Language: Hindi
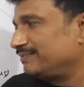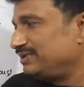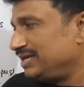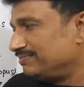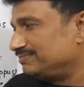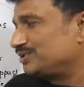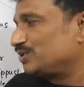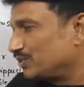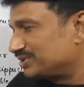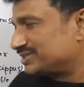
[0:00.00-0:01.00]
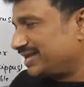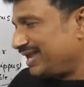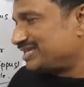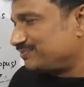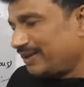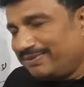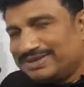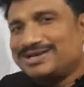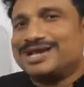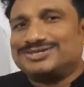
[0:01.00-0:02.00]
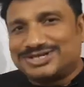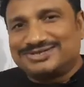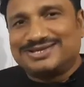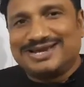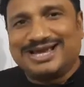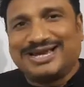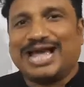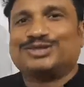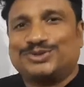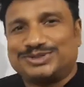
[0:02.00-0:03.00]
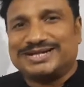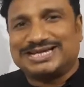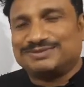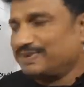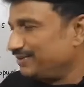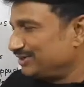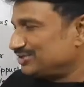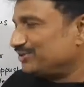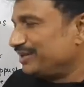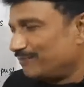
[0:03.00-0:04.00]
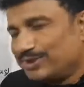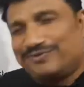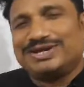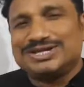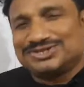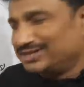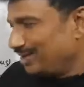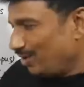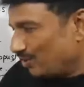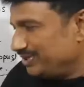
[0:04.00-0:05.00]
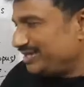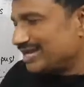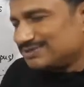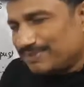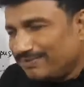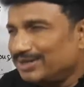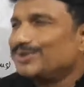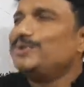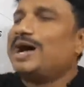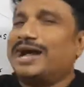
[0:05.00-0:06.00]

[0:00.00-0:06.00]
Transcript: बिलियम क्रुक्स के एक्सपेरिमेंट का एक्सटेंशन है कैथोड रे एक्सपेरिमेंट तो ये मॉडिफिकेशन है उन्हीं के एक्सपेरिमेंट को